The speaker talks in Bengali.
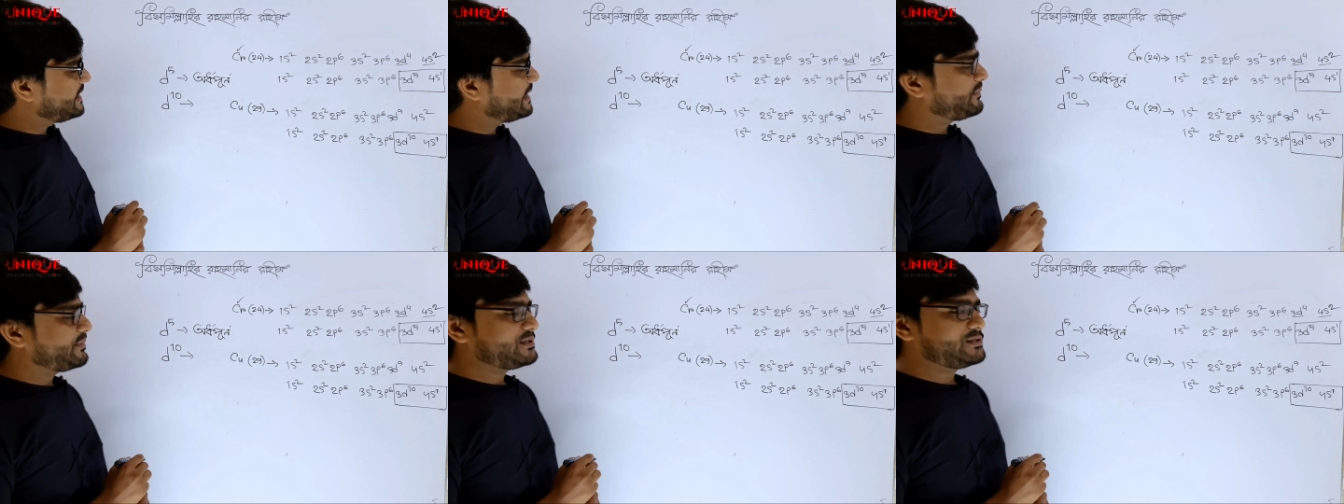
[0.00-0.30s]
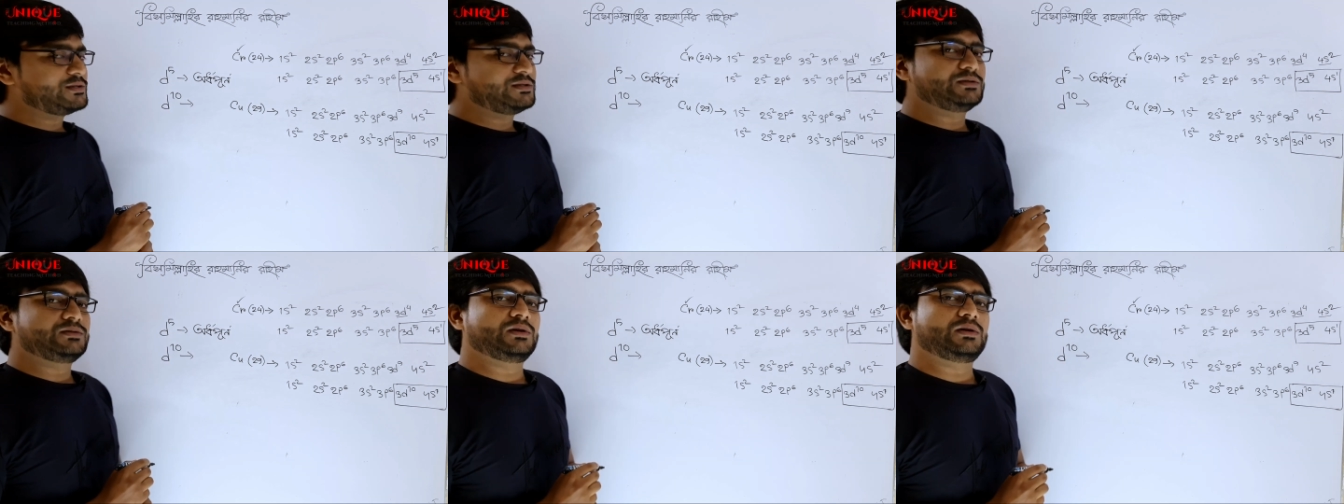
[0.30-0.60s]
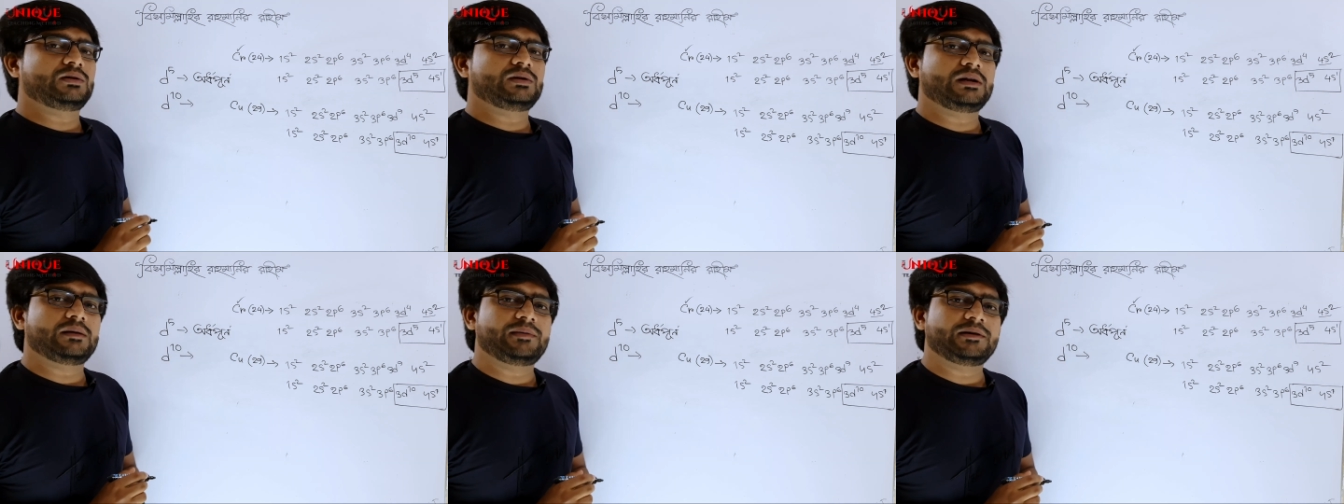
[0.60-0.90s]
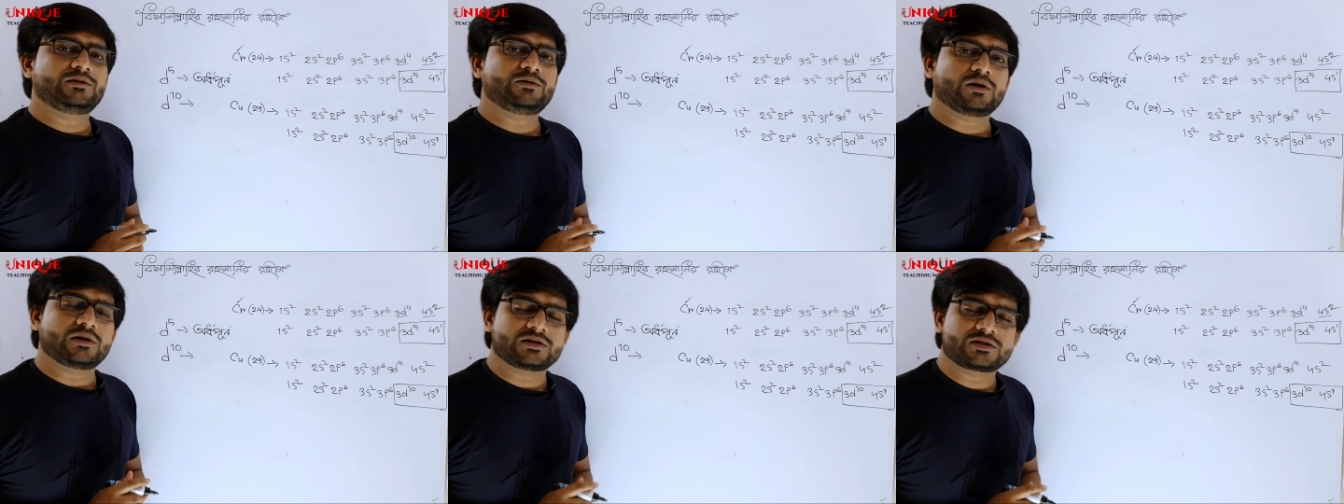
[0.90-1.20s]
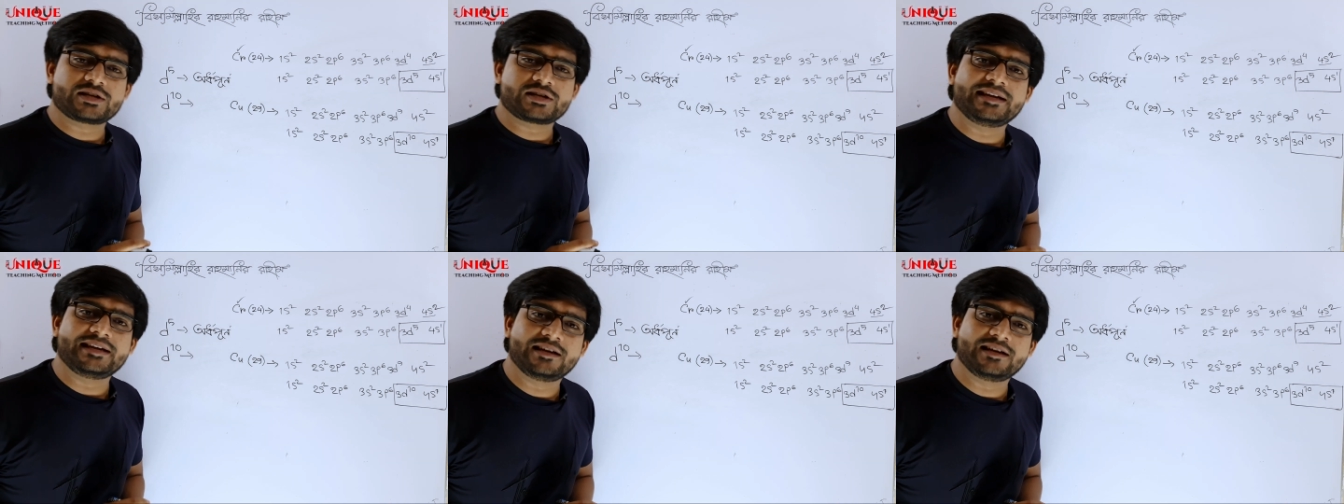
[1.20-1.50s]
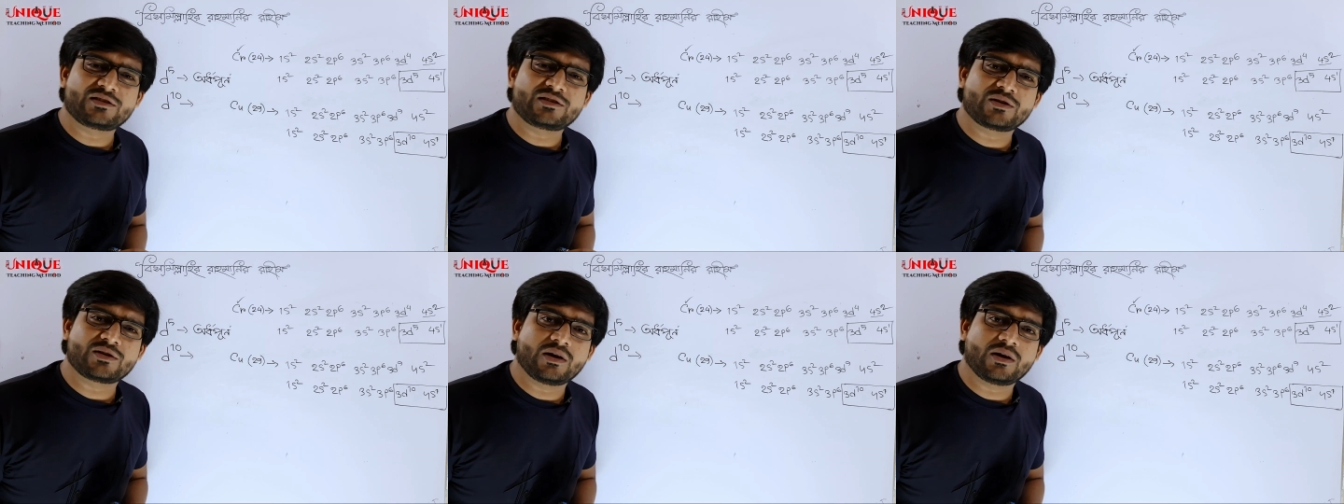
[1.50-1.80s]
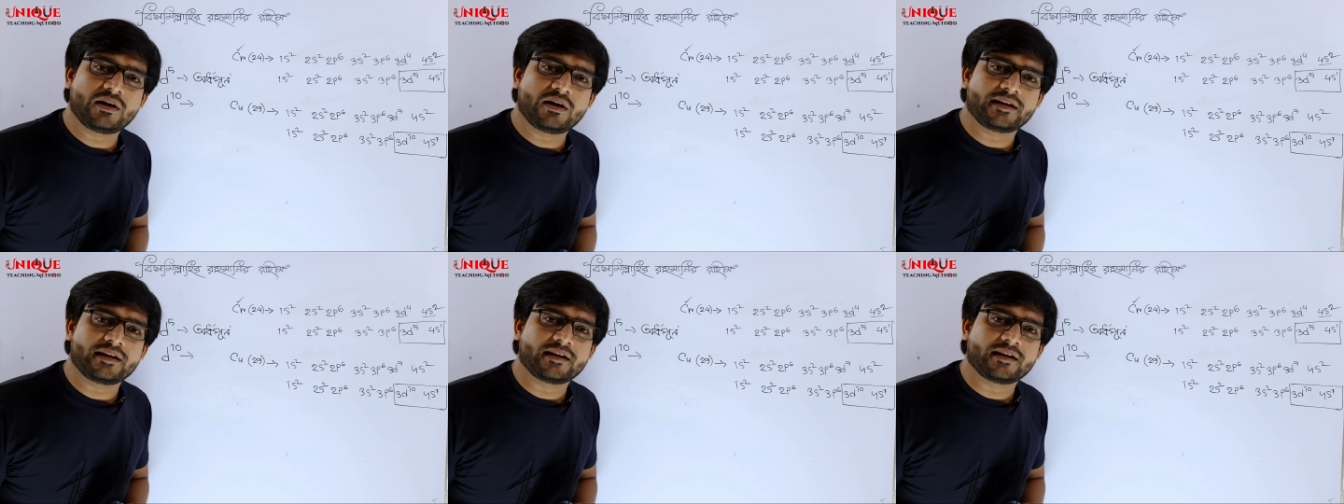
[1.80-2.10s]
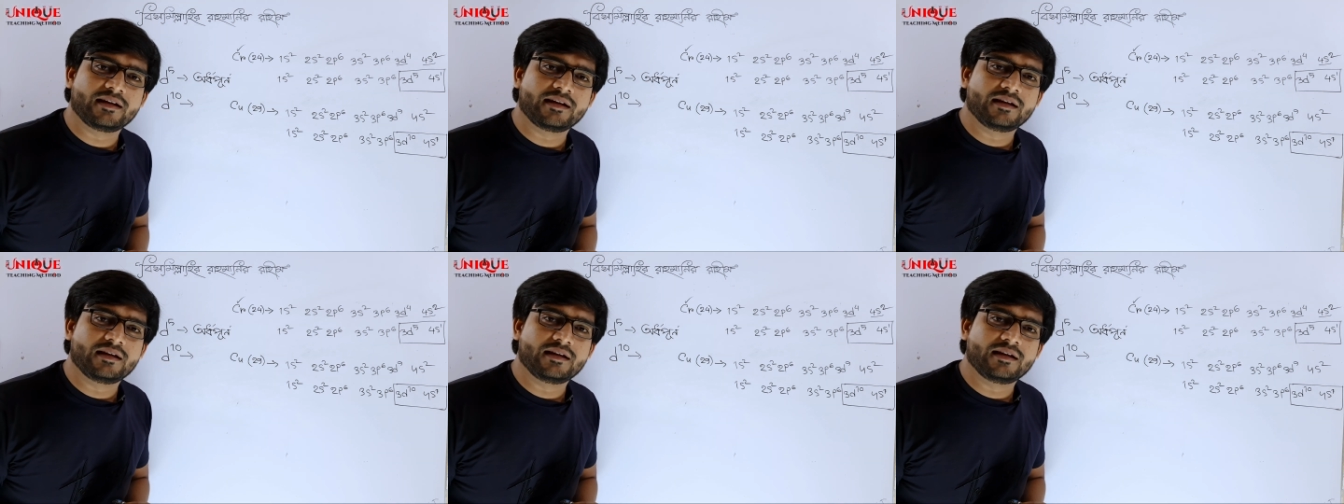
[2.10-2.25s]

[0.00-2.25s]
কি আমার যদি কখনো আবার দশটা ইলেকট্রন হয়